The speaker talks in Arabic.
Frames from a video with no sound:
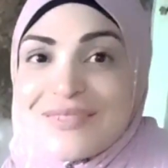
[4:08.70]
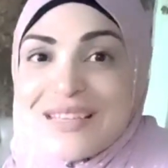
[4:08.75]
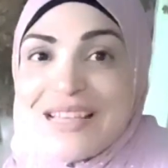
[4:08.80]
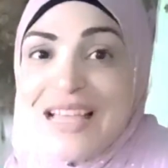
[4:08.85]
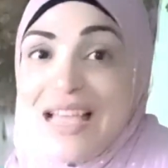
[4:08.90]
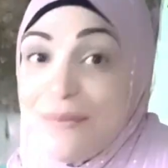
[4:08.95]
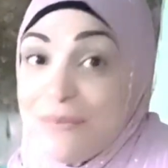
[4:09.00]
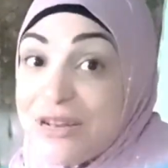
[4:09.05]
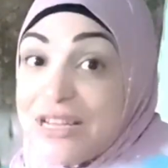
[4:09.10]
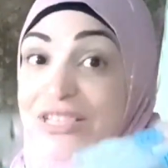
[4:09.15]

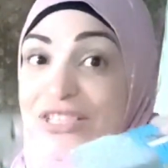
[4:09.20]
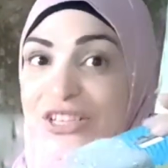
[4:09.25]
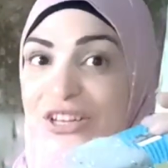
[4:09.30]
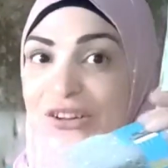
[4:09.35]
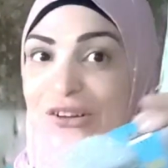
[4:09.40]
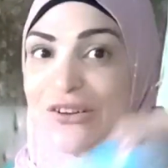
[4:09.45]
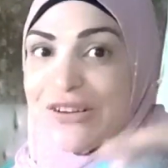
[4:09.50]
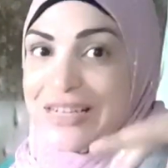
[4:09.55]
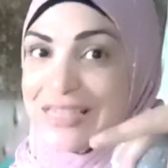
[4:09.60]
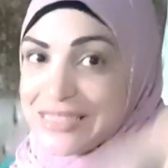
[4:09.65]
اعملي
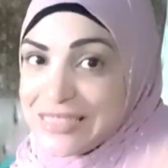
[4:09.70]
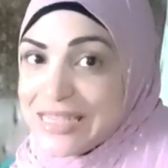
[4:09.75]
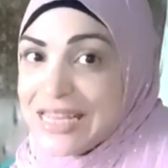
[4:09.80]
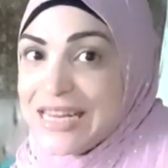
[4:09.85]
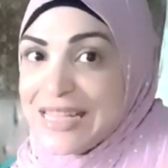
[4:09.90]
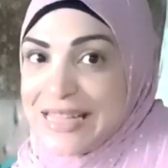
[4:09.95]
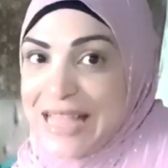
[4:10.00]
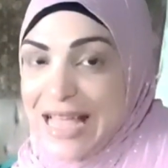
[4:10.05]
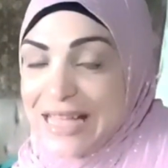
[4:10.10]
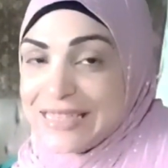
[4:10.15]
اشتراك
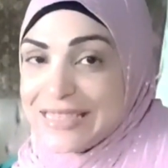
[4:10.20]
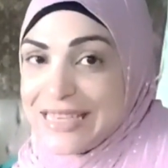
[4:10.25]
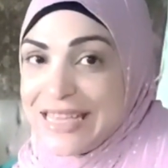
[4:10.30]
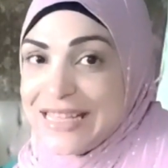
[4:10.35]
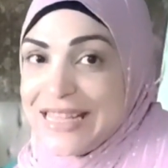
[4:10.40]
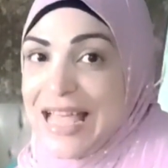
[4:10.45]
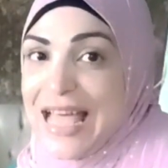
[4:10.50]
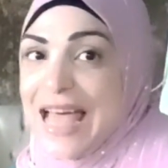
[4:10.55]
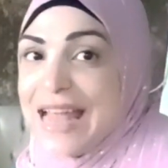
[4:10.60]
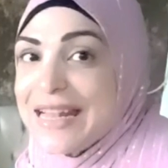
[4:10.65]
انزلي تحت
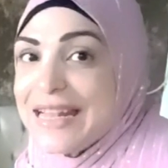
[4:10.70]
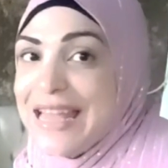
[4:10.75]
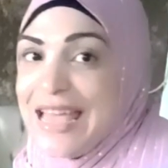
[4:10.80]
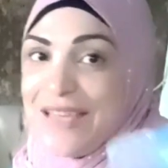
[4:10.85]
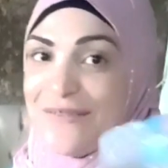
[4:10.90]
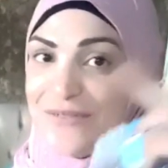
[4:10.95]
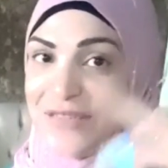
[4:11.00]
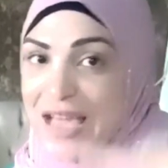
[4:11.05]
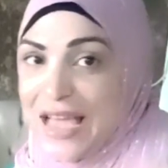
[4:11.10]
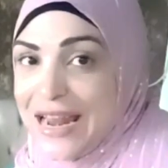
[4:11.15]
كده
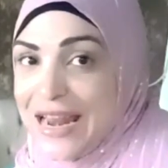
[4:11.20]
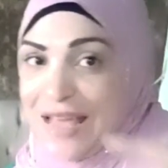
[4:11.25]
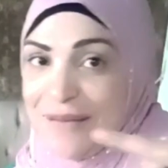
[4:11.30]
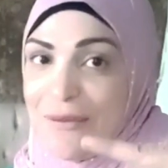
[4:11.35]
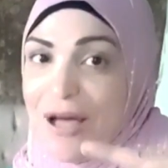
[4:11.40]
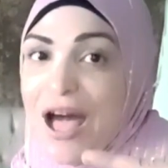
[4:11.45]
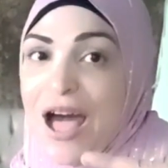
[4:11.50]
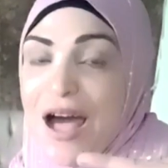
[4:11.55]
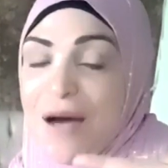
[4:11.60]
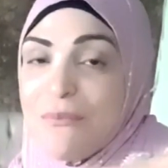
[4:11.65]
هتلاقي في
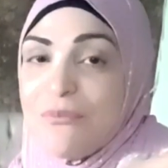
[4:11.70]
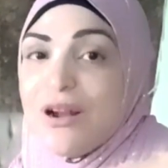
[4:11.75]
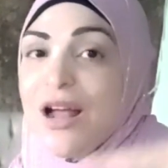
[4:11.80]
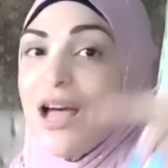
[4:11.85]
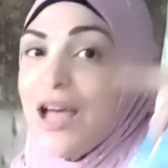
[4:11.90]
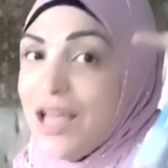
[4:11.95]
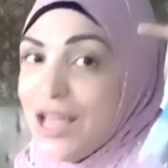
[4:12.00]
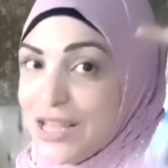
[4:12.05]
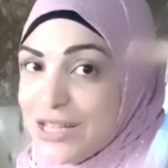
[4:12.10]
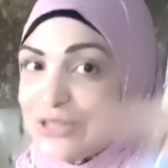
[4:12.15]
علامه
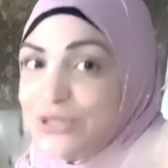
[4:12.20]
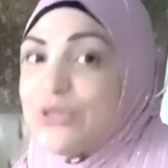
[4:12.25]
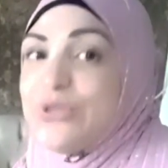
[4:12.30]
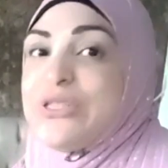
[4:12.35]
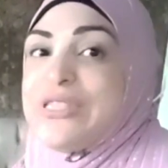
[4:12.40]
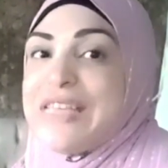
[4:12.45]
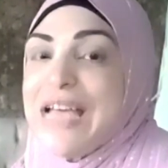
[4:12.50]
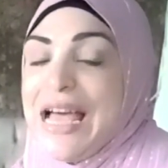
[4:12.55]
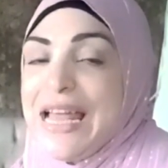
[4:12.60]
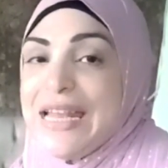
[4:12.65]
حمراء
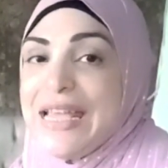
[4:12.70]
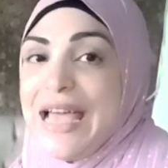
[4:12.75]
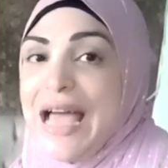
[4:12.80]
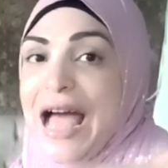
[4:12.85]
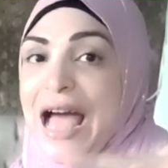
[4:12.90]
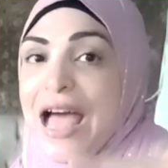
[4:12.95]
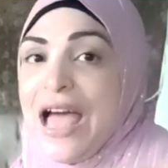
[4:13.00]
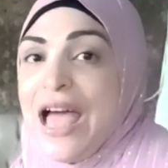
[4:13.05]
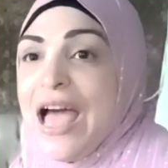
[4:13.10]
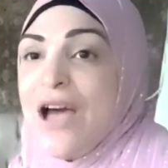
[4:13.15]
دوسي
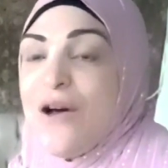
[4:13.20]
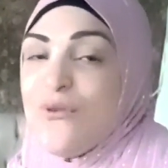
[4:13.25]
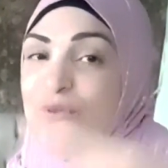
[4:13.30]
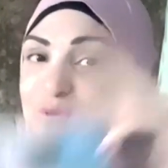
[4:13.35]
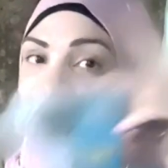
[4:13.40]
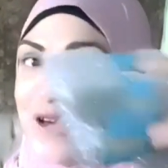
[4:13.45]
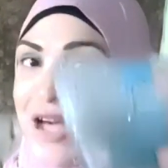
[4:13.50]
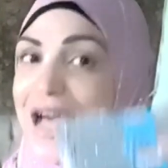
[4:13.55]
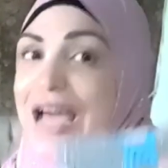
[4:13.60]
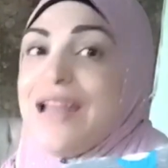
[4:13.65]
عليها
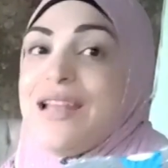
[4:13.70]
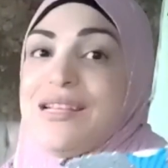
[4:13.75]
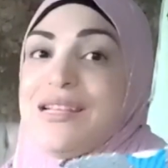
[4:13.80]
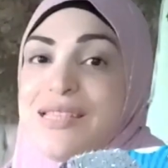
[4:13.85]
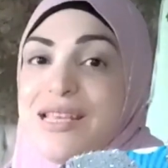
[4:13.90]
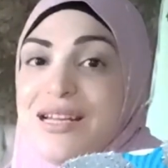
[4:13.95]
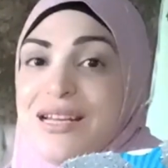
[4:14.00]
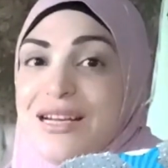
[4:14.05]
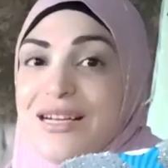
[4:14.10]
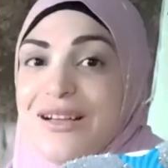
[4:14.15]
وفعلي
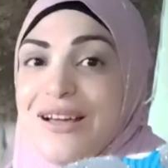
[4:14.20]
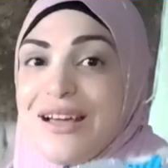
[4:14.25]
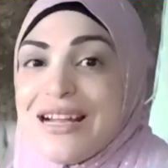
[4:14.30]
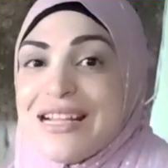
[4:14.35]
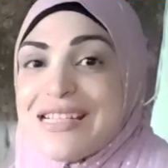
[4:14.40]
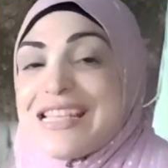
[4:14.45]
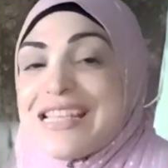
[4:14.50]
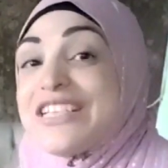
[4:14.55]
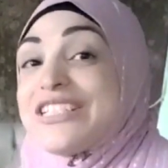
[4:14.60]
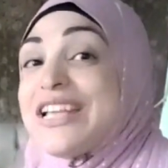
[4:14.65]
زر
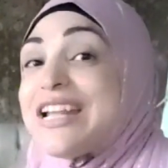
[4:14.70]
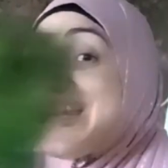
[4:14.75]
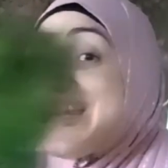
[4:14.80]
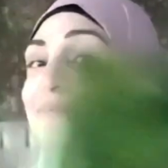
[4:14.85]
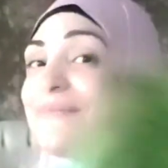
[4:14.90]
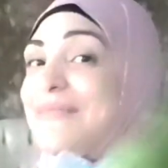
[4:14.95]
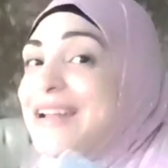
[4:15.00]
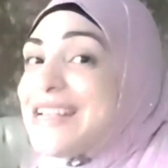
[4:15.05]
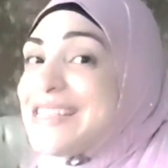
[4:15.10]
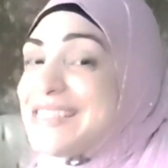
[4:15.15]
الجرس عشان
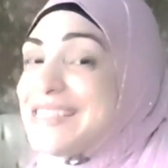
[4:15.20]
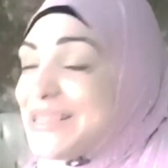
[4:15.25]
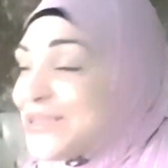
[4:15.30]
لما انزل